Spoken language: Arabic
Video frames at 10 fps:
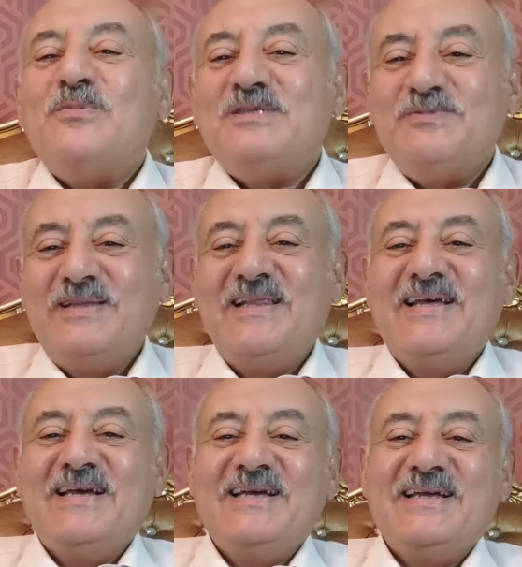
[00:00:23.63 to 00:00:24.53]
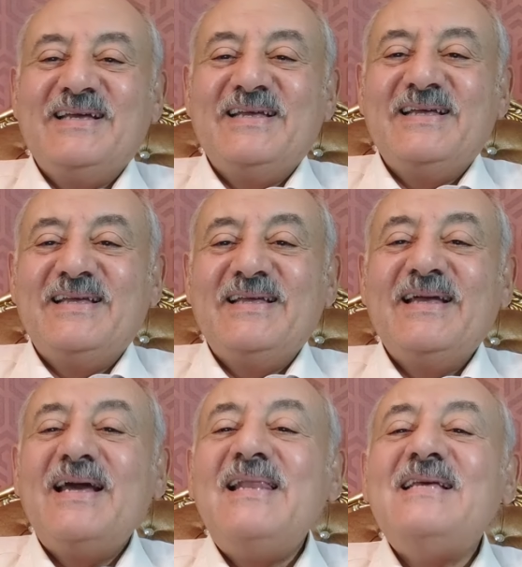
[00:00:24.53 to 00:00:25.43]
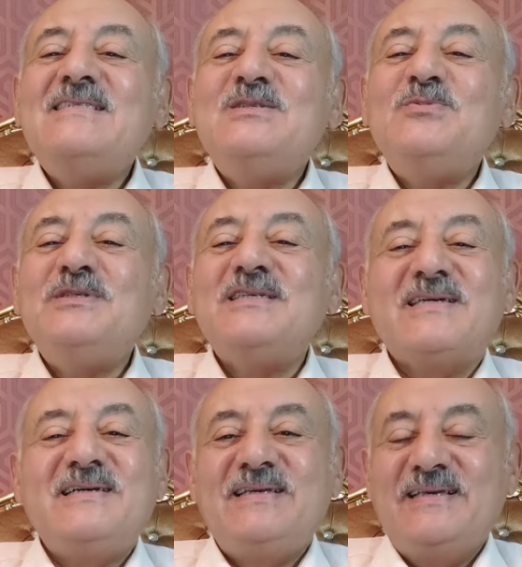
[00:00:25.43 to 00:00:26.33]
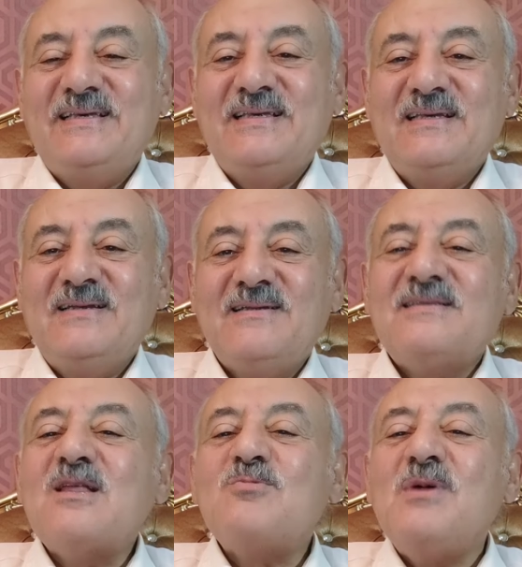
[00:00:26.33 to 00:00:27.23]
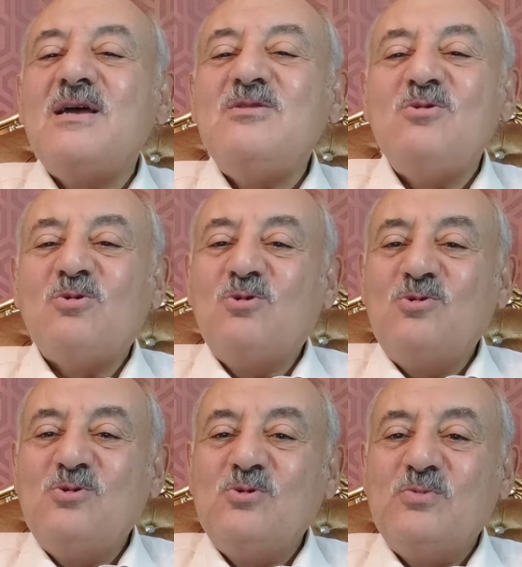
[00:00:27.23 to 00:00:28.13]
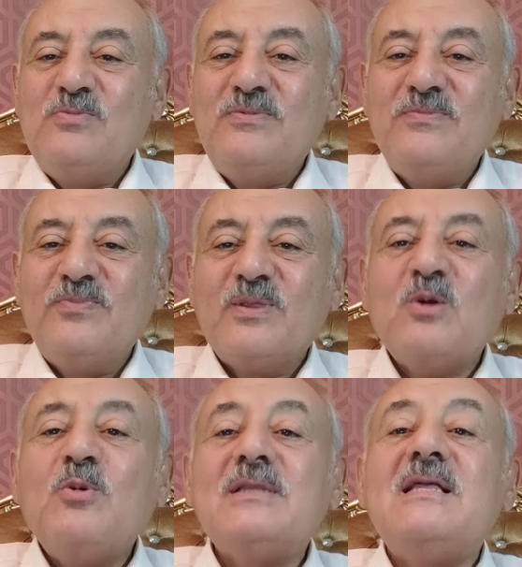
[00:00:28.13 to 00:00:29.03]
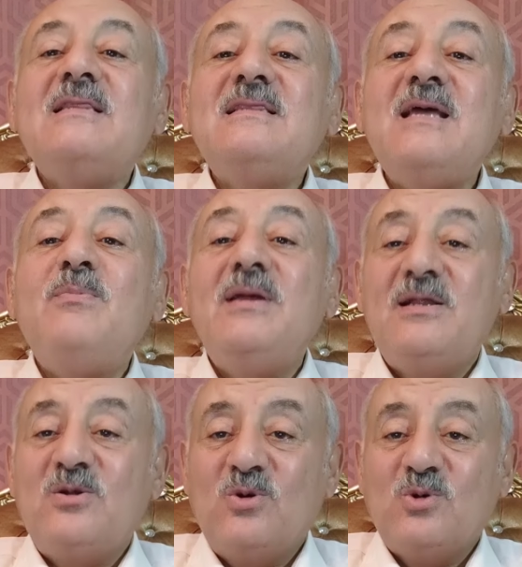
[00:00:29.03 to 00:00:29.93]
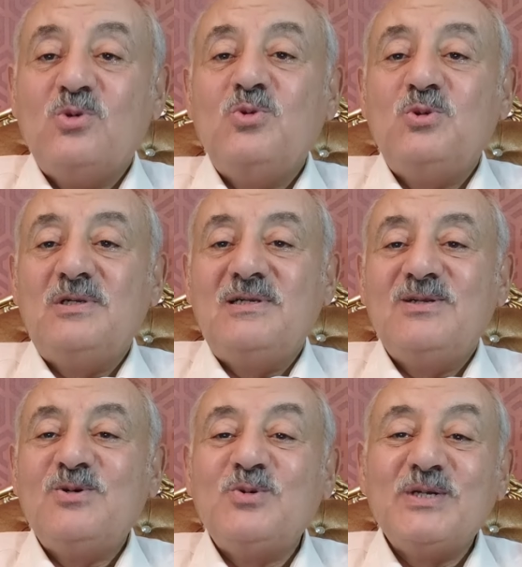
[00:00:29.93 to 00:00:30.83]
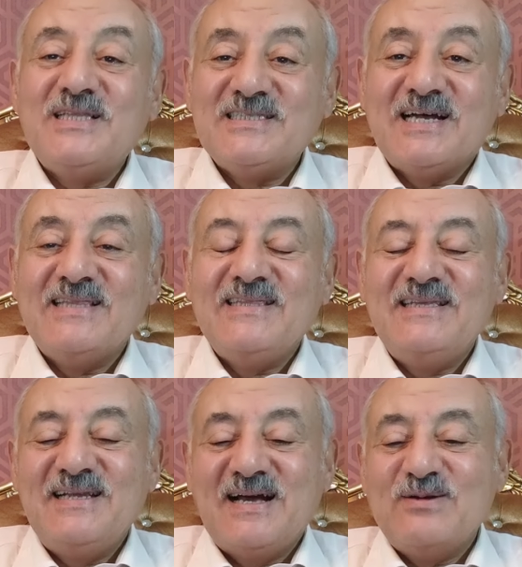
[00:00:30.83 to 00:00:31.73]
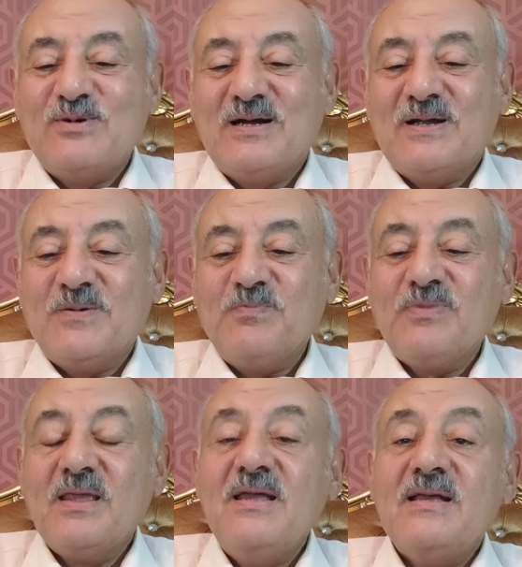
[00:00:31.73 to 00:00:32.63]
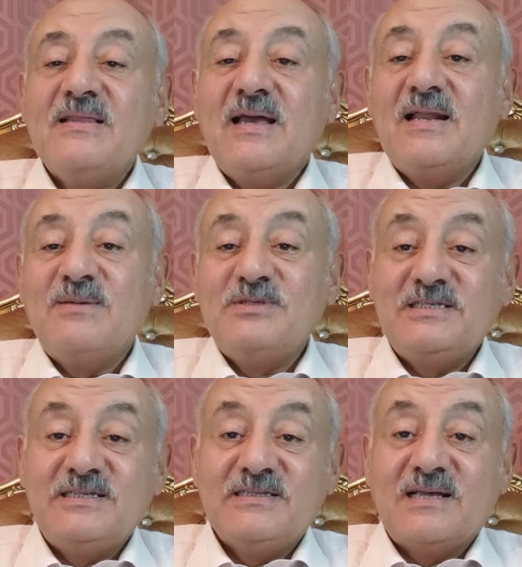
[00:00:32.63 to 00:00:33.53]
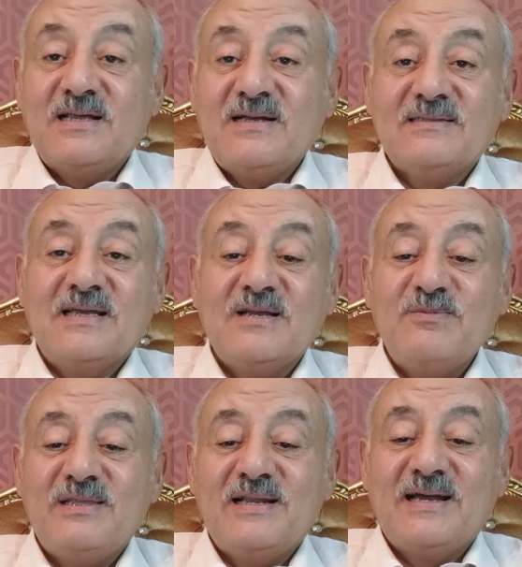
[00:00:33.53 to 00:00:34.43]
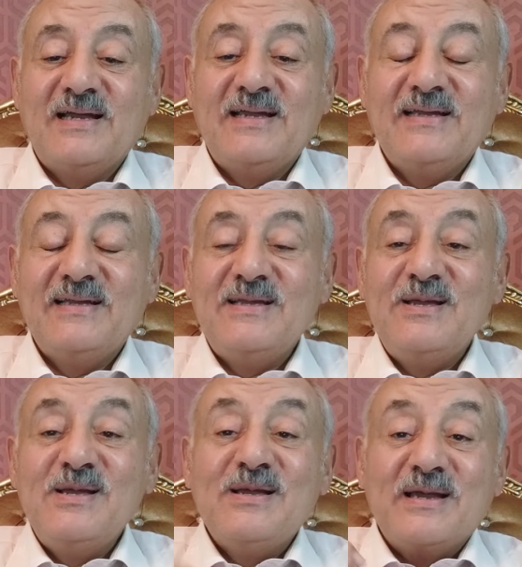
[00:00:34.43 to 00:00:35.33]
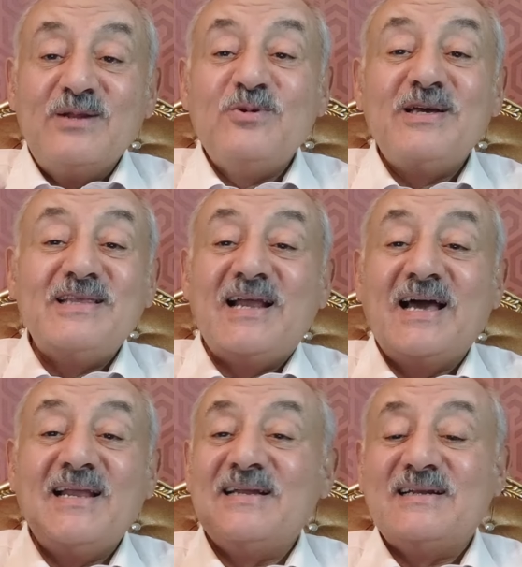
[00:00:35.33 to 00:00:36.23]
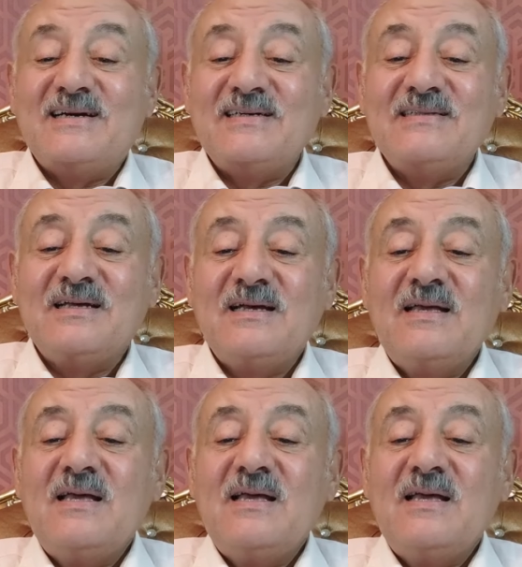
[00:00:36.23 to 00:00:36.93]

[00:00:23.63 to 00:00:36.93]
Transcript: بسم الله الذي بذكره تطمئن القلوب وتنتبه العقول وتسعد الارواح. دي حلقه من سلسله حلقات حكمه الحياه عنوان الحلقه النهارده